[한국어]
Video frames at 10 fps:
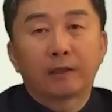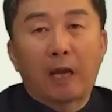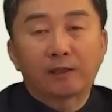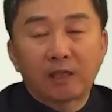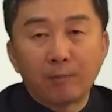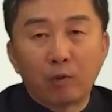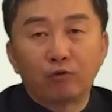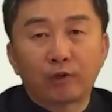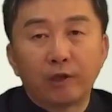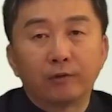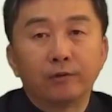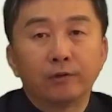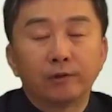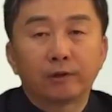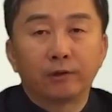다시 한번
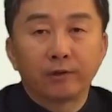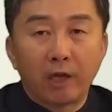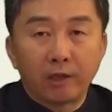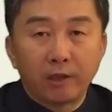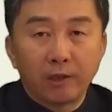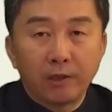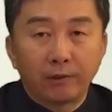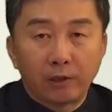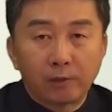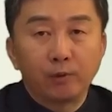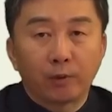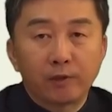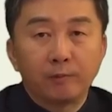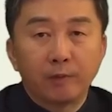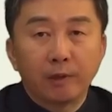느끼는 이제 그런 계기가 됐으면
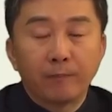좋겠습니다.